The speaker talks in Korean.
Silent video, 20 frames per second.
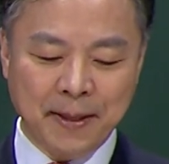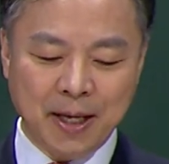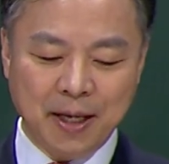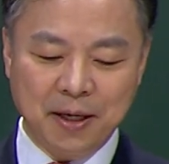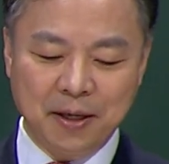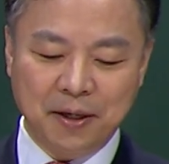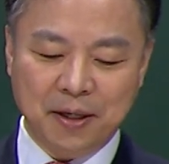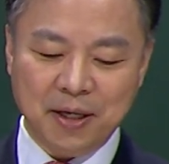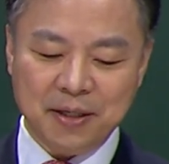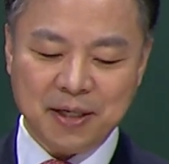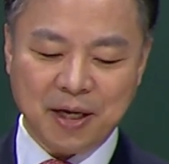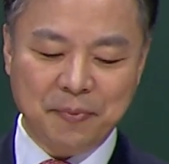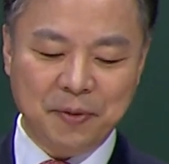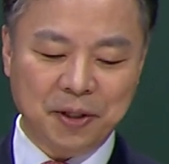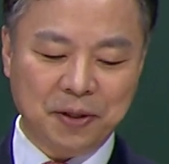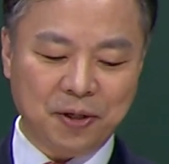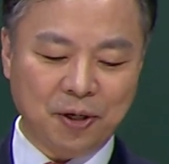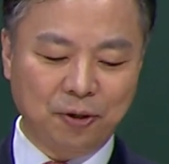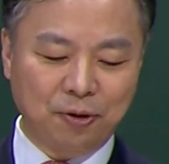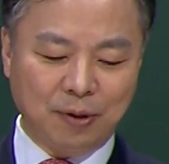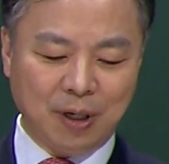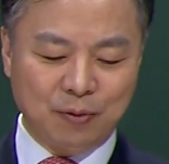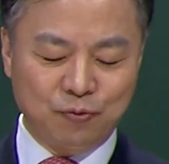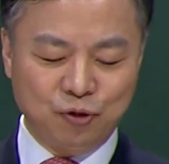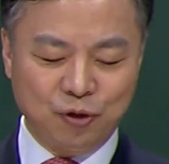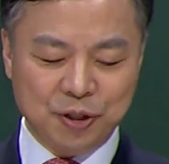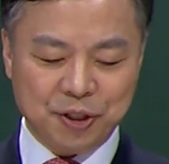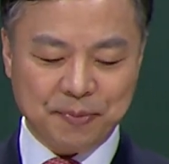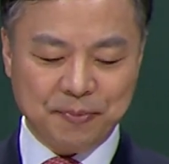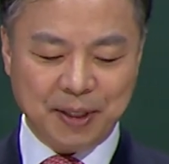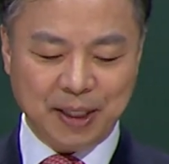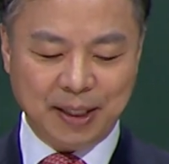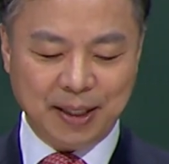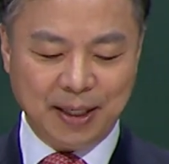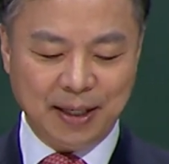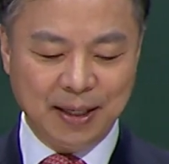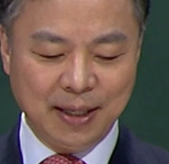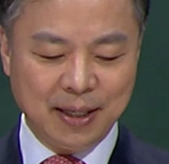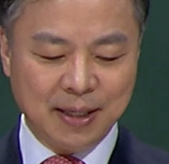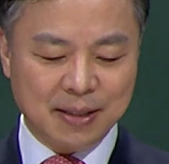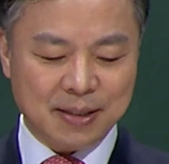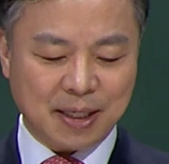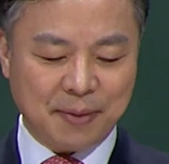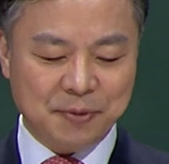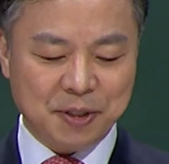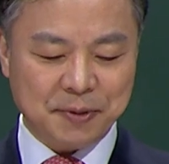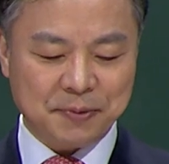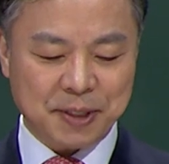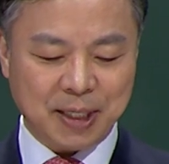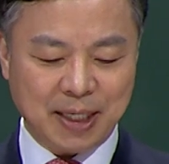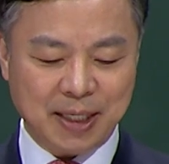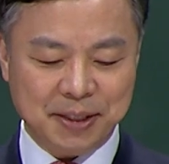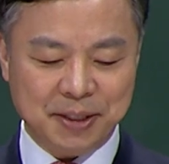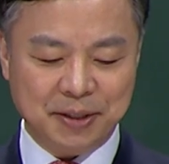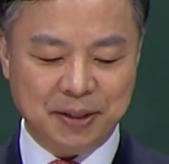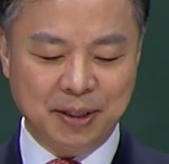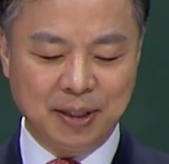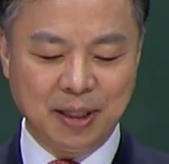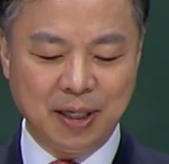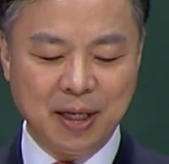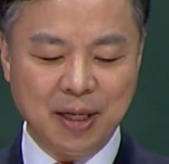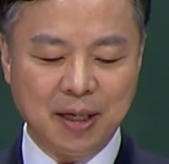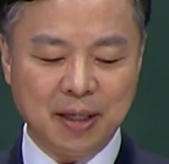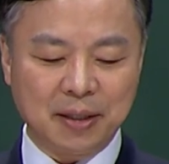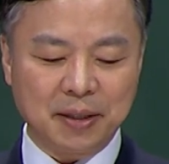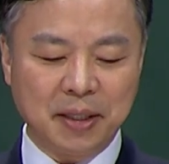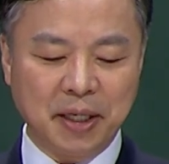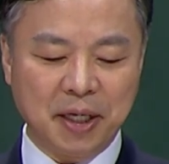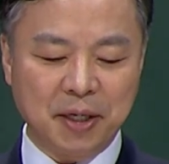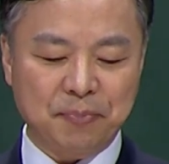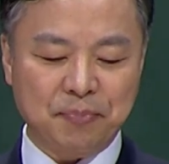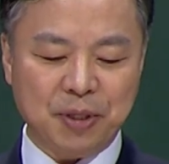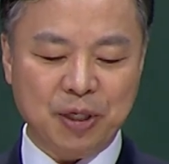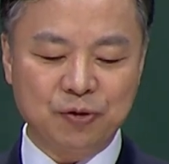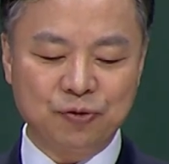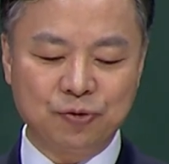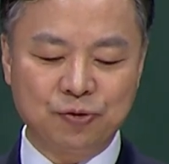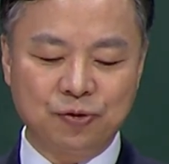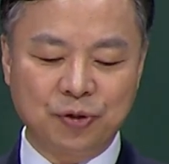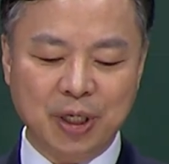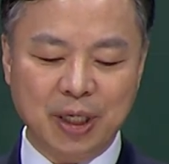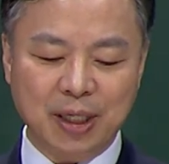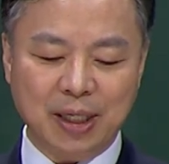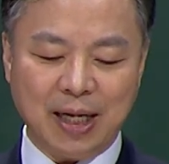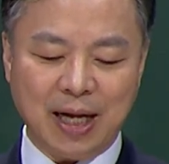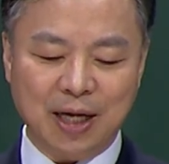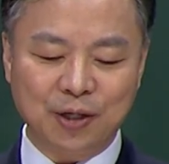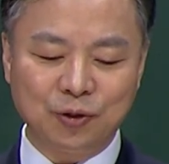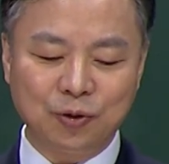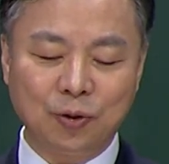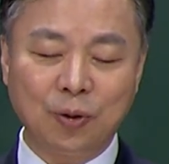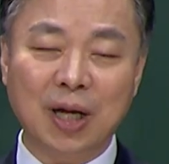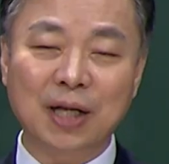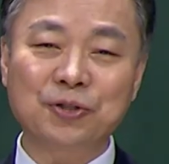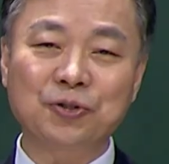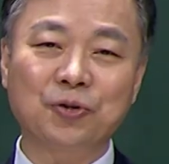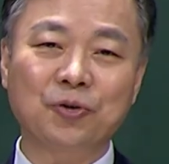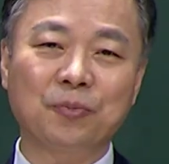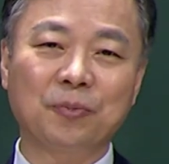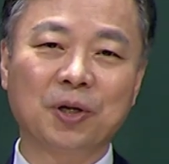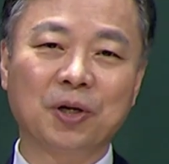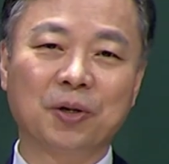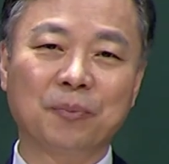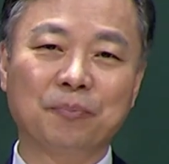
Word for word: 이렇게 살면 결과가 무엇입니까? 34절 내 빈궁이 강도같이 오며